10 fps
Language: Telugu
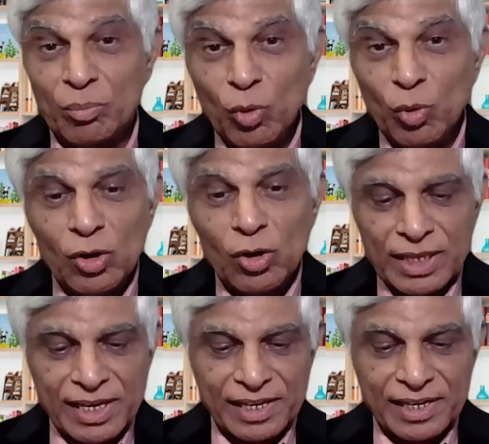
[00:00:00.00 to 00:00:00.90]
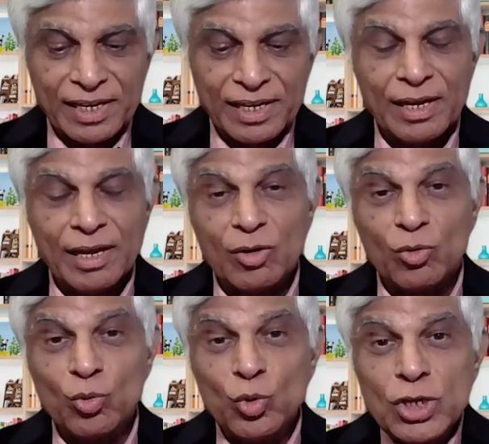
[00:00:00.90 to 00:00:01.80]
మూడోది
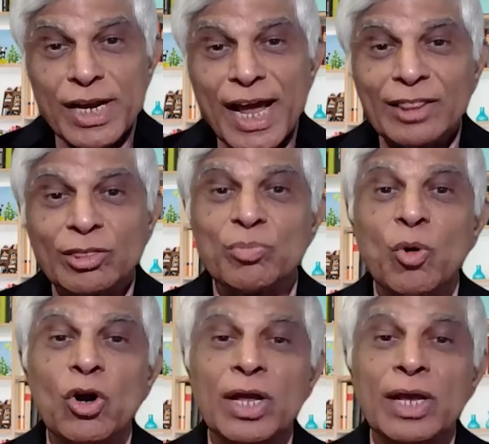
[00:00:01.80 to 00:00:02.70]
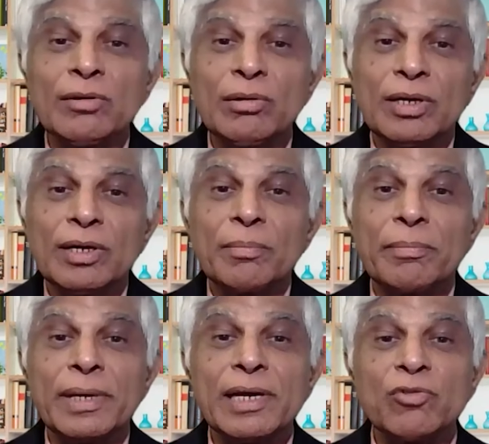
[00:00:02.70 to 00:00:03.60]
గుజరాత్ మోడల్
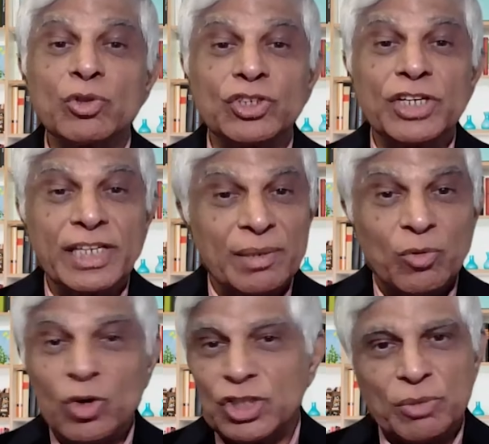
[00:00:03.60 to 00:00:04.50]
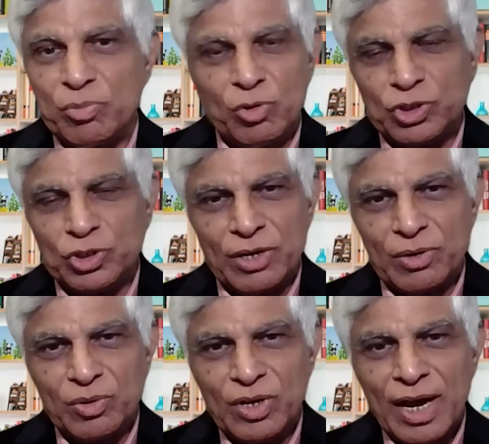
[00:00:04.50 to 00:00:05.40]
మేము చెయ్యము అని
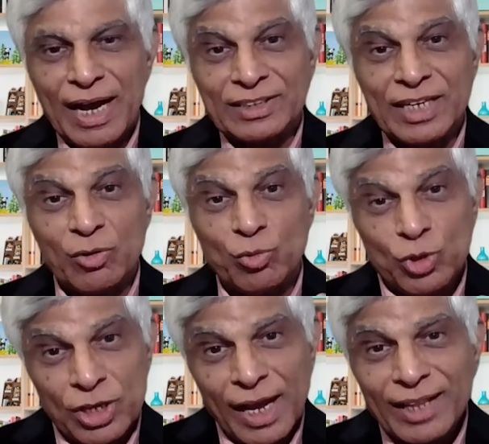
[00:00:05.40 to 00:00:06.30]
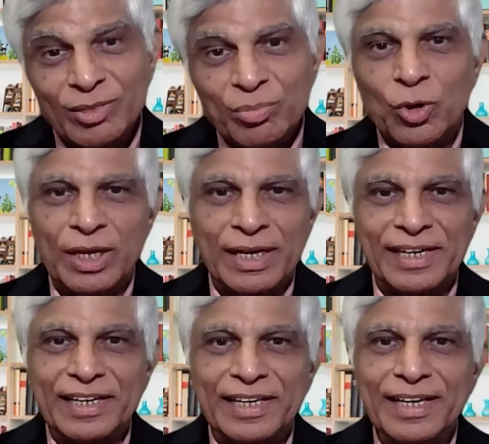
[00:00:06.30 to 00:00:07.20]
చెప్పుకొచ్చాడు అసలు ఆ గుజరాత్ మోడల్
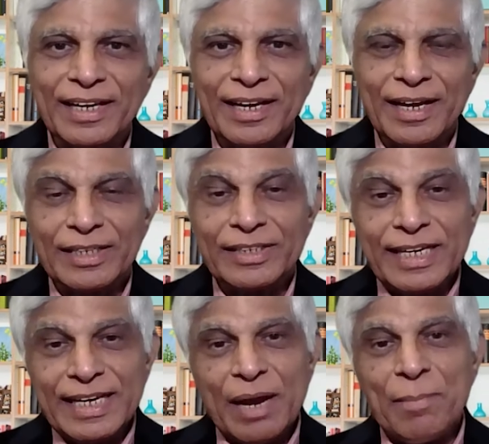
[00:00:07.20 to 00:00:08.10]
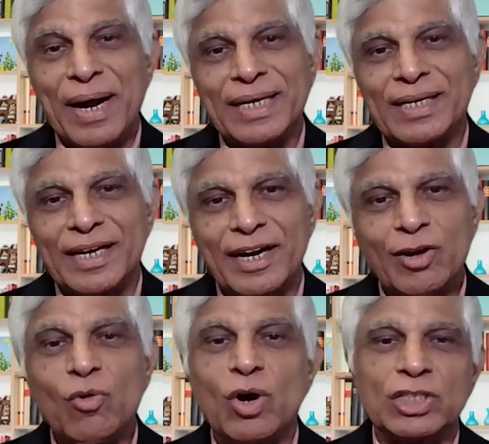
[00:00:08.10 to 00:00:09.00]
ఏంటి ఈయనేం
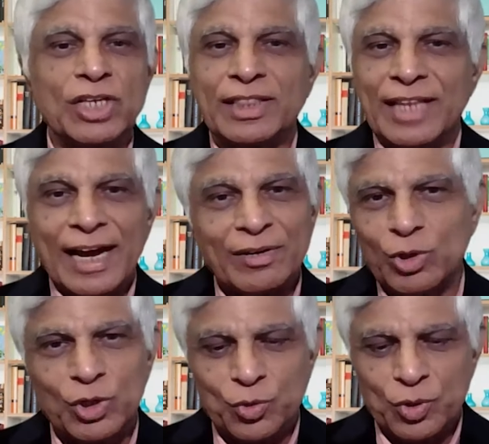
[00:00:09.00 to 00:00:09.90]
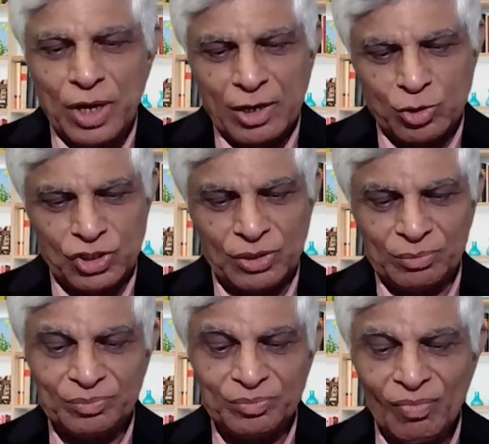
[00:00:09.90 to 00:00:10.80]
మాట్లాడాడో ఒక్కసారి దాని గురించి కూడా ఆలోచిద్దాం
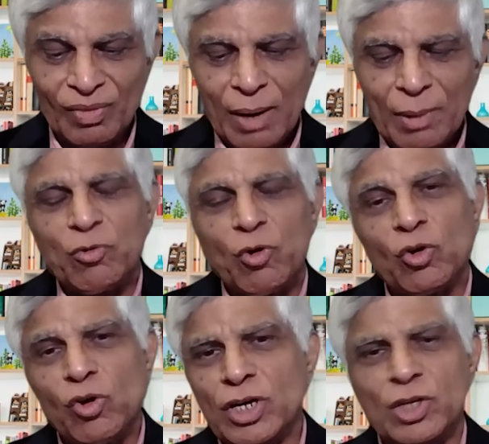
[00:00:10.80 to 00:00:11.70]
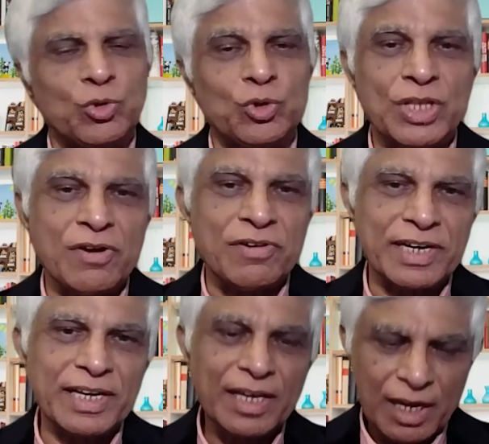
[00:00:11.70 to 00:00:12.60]
కాబట్టి ఒక్కొక్కటి
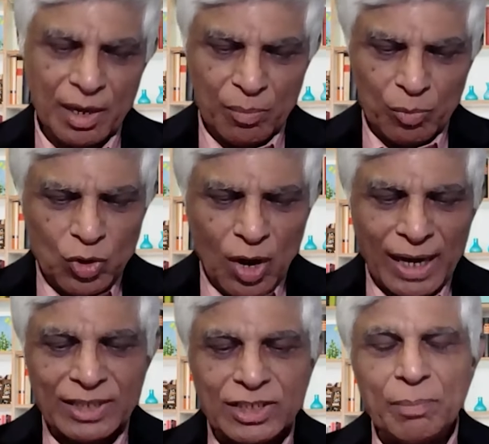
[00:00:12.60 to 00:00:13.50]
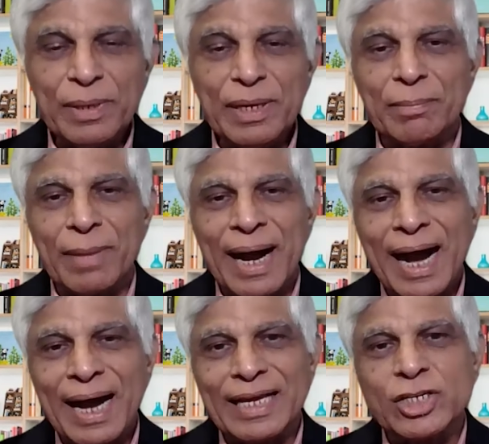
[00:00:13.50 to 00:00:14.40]
చూద్దామండి ముందు ఆయన చెప్పిన
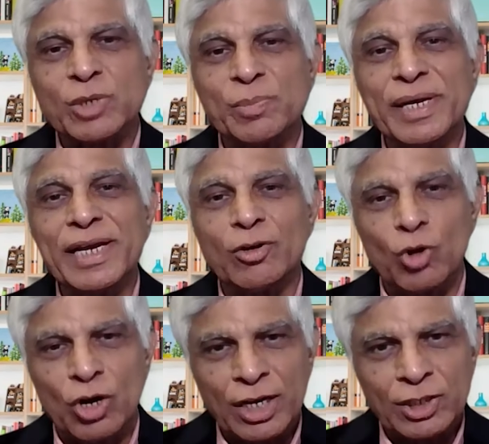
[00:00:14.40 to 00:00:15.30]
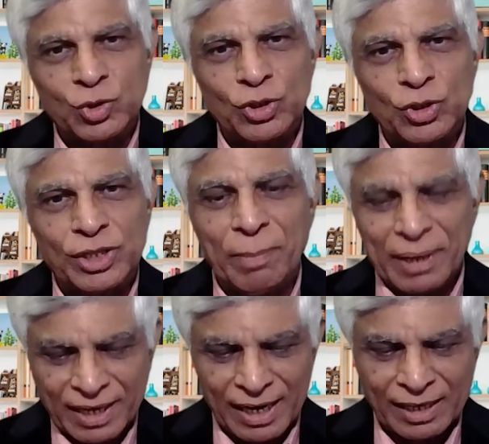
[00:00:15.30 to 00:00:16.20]
మహాలక్ష్మి గృహజ్యోతి
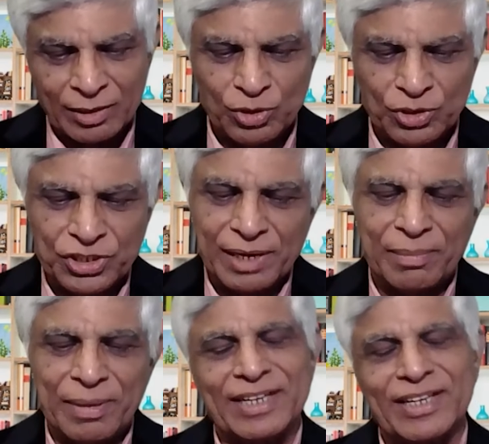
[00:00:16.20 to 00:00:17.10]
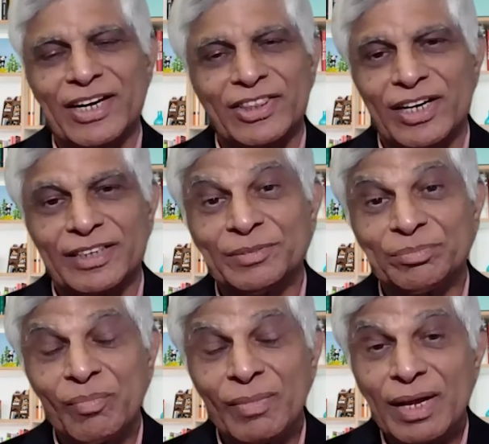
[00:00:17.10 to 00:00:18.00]
పథకాలను గురించి నేను మాట్లాడతా
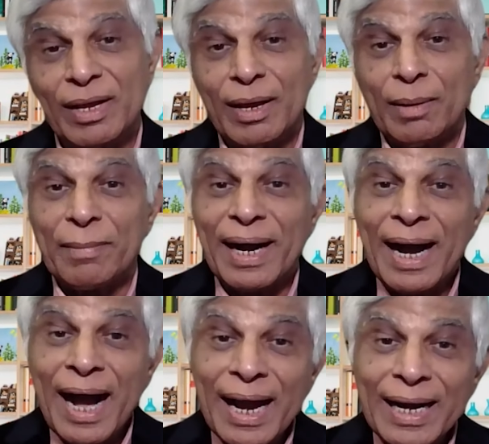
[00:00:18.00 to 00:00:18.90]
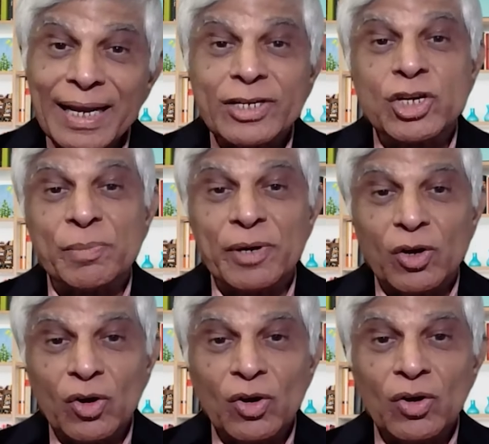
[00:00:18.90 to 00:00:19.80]

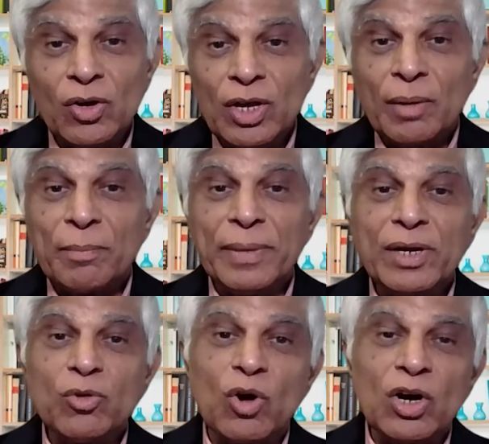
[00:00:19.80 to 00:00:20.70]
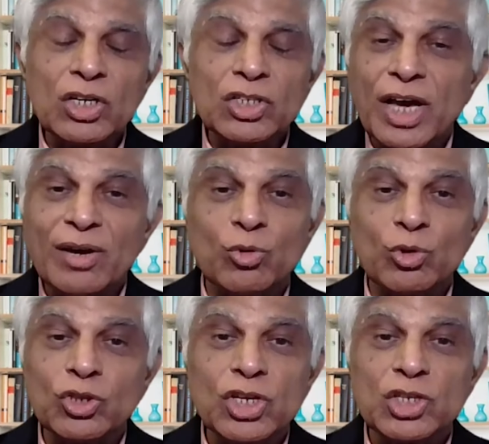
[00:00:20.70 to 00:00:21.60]
మహాలక్ష్మిలో మీకు ఒక్కసారి
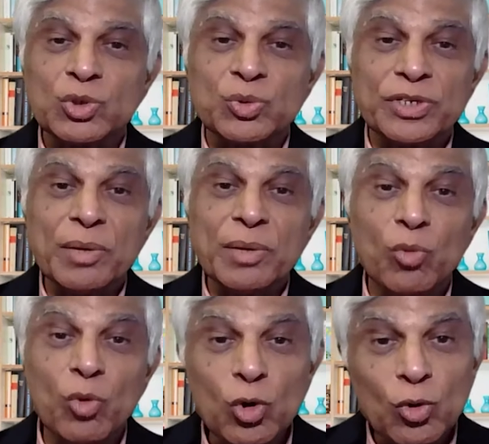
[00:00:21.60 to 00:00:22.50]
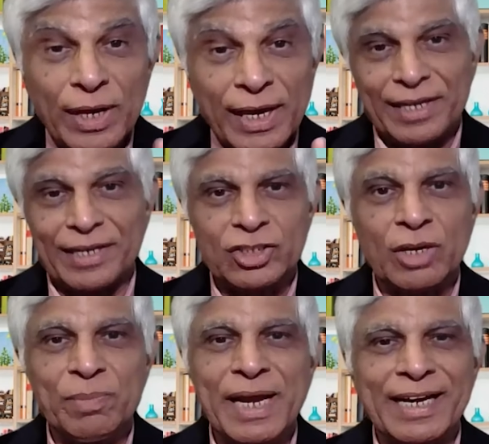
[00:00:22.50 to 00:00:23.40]
గుర్తు చేసుకుంటే మూడు ఉన్నాయి
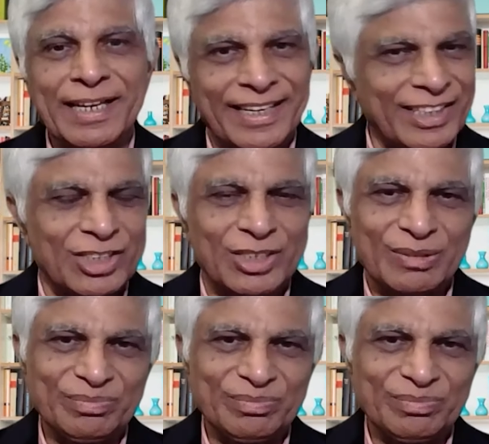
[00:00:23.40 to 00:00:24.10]
సబ్ కేటగిరీస్